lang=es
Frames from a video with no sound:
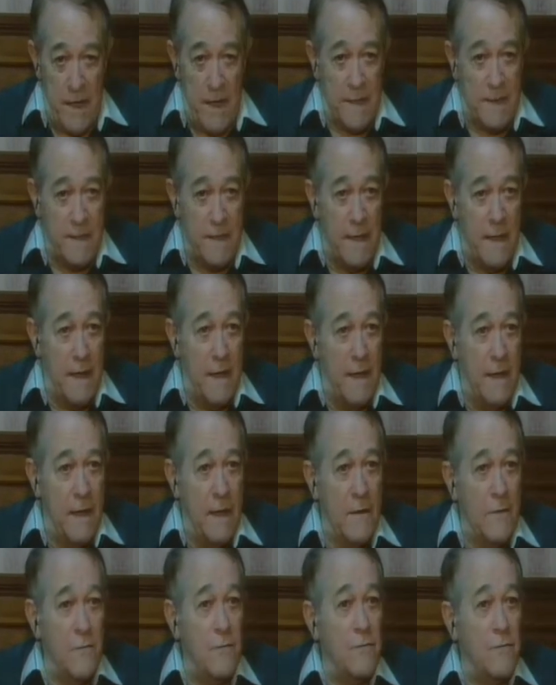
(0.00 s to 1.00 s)

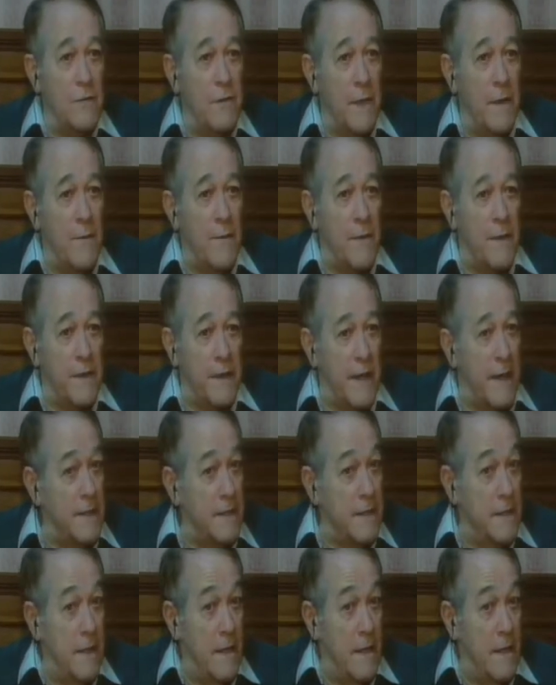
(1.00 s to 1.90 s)
hace un tiempo atrás,